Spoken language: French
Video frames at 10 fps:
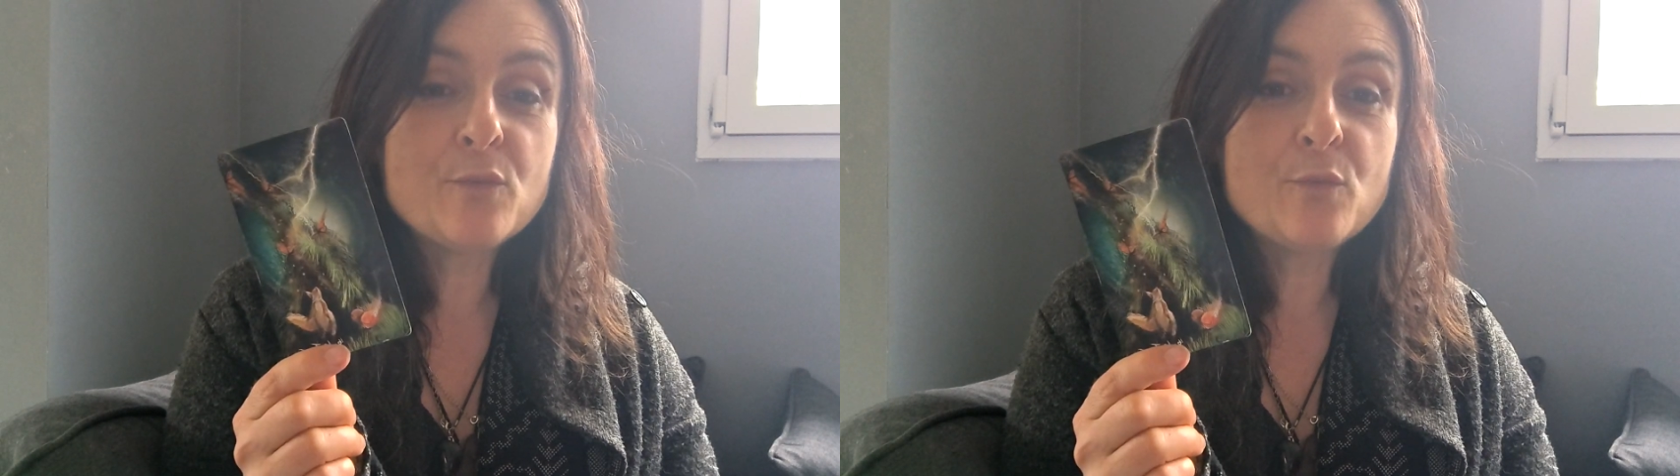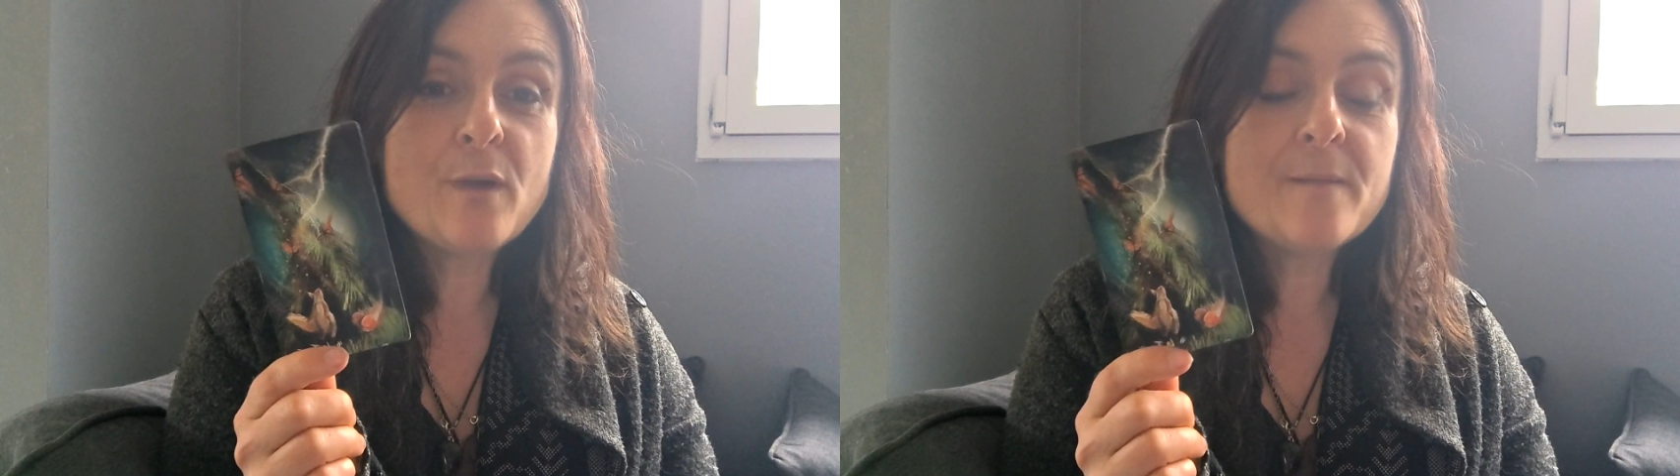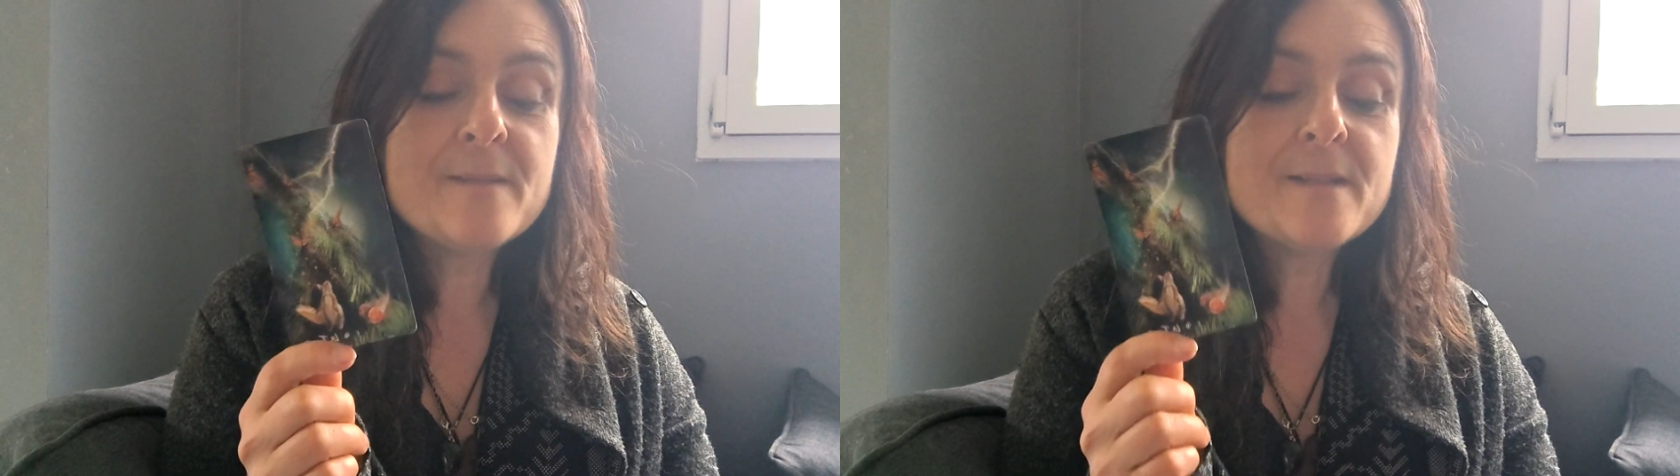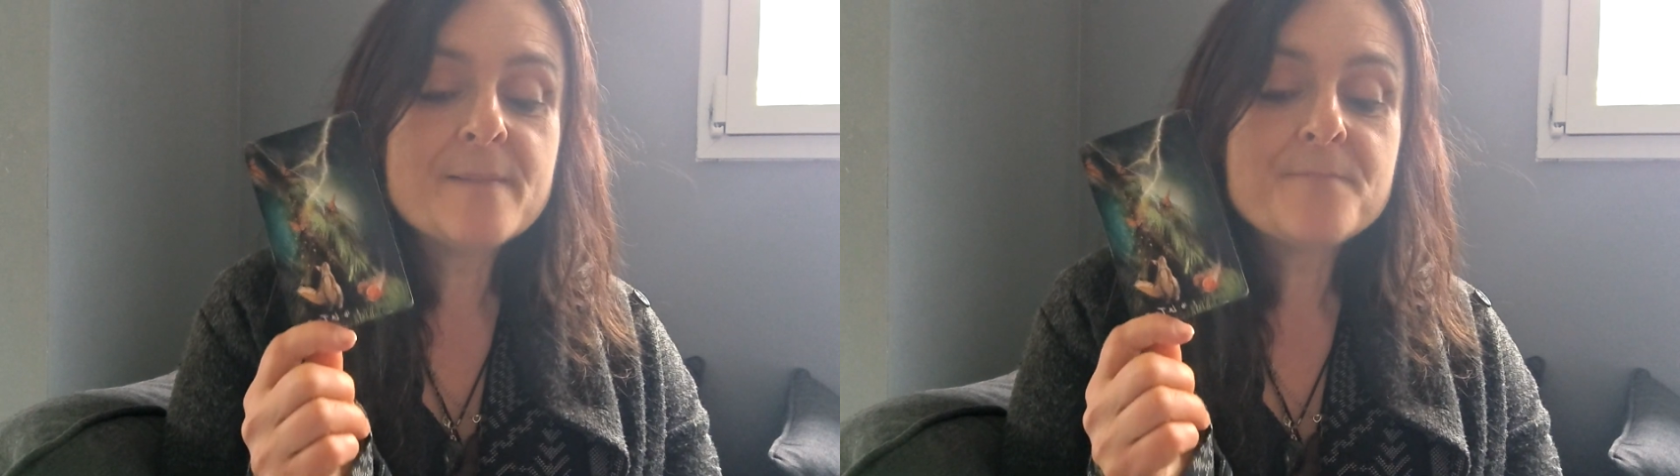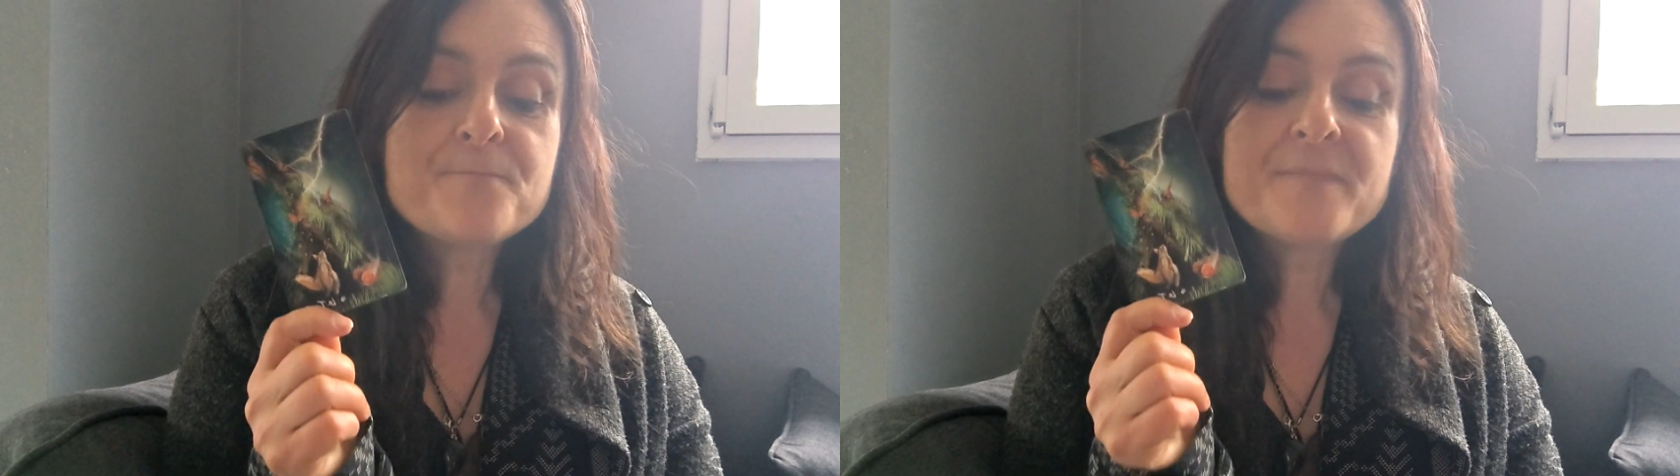3
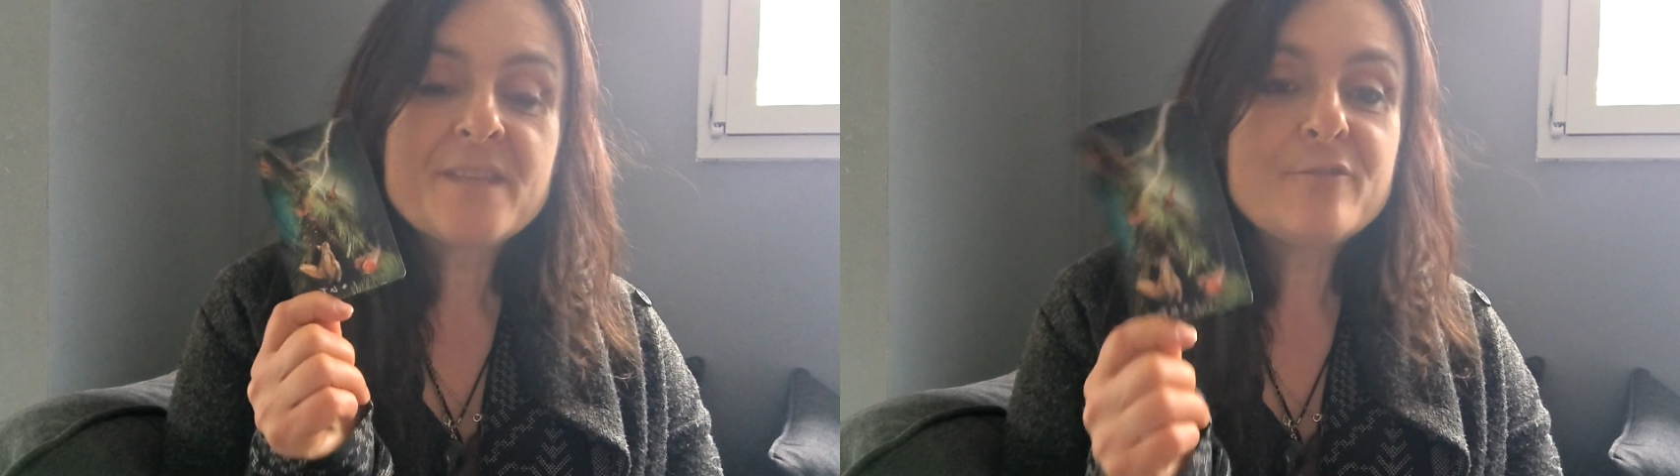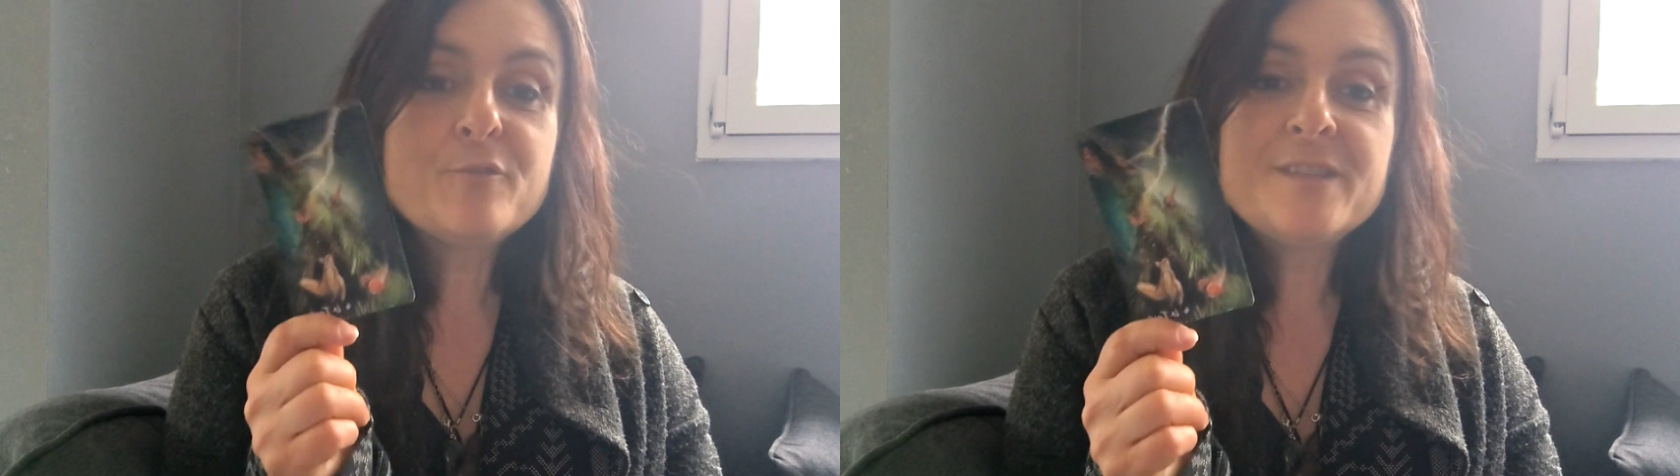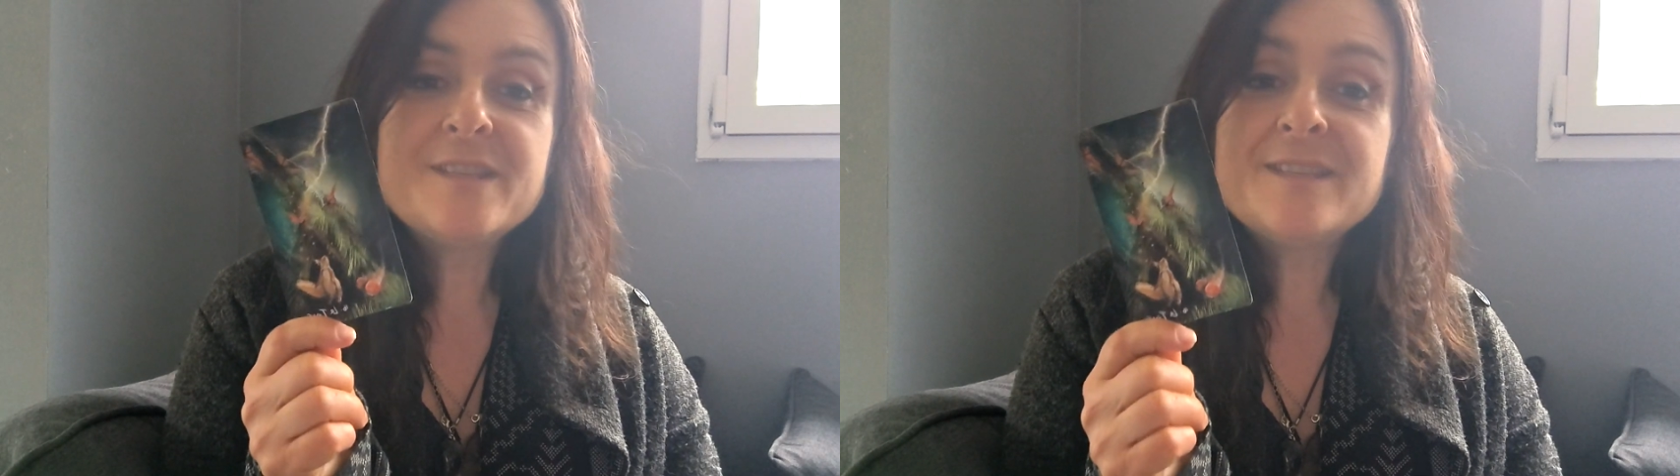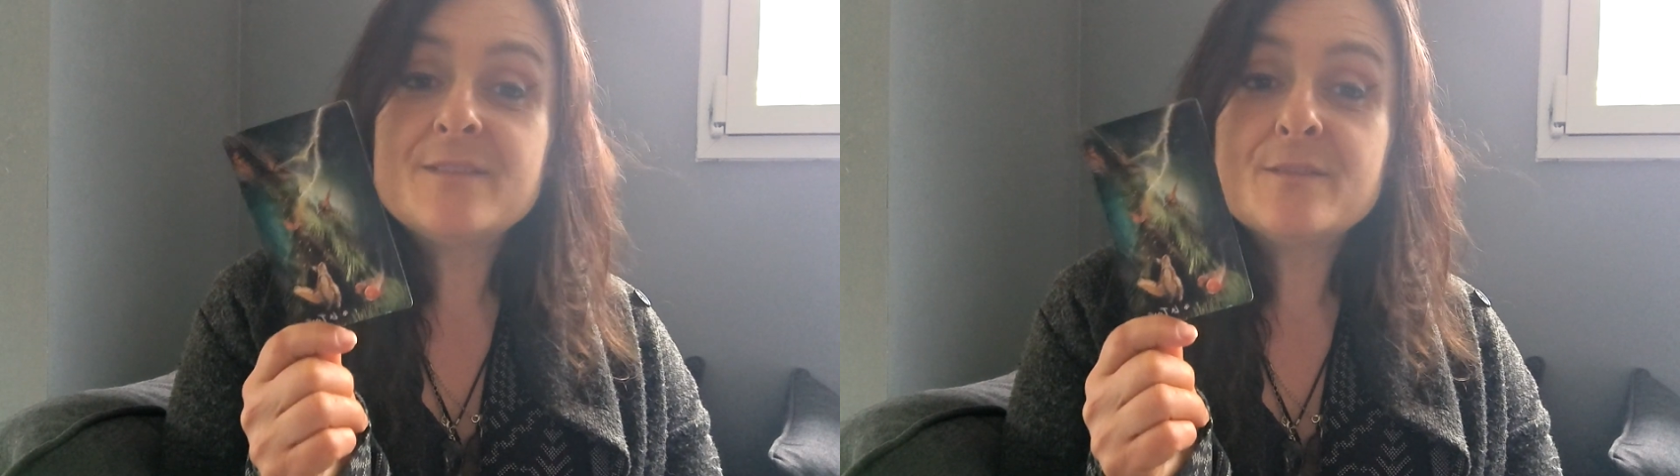qui vous dit,